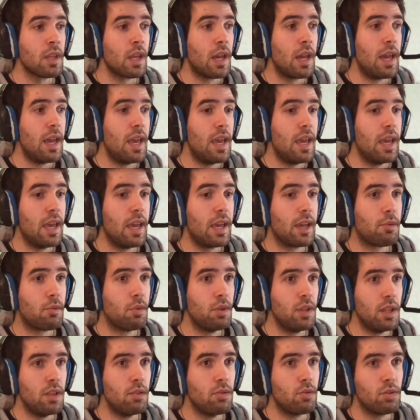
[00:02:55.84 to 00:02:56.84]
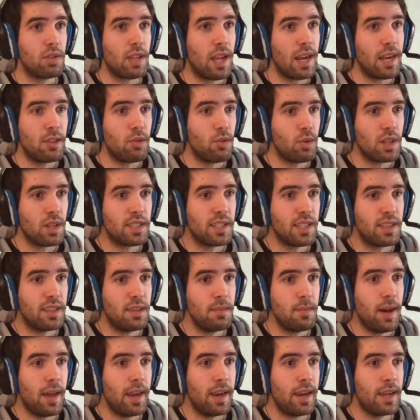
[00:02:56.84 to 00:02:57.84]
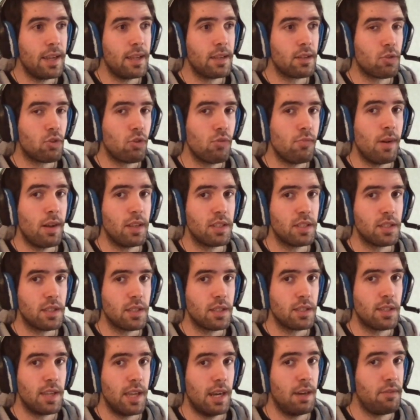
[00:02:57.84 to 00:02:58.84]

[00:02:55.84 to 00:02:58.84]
e quindi in totale di una settimana con mouse e tastiera.